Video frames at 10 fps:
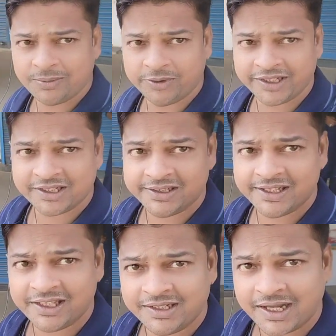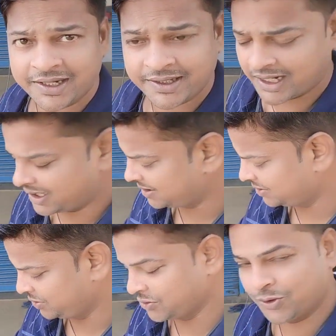आप लोग देख सकते हैं तैयारियाँ
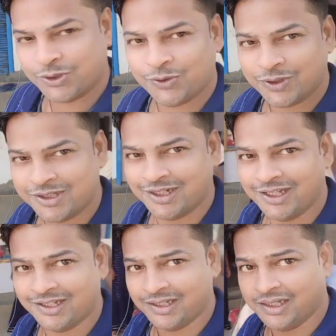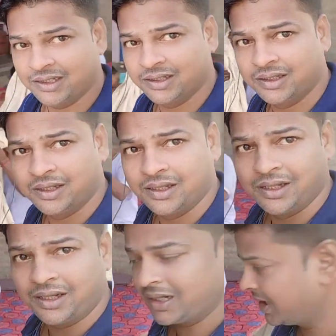जोरों शोरों से चल रही हैं
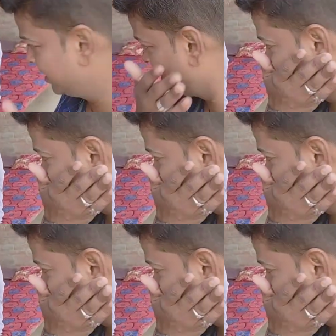और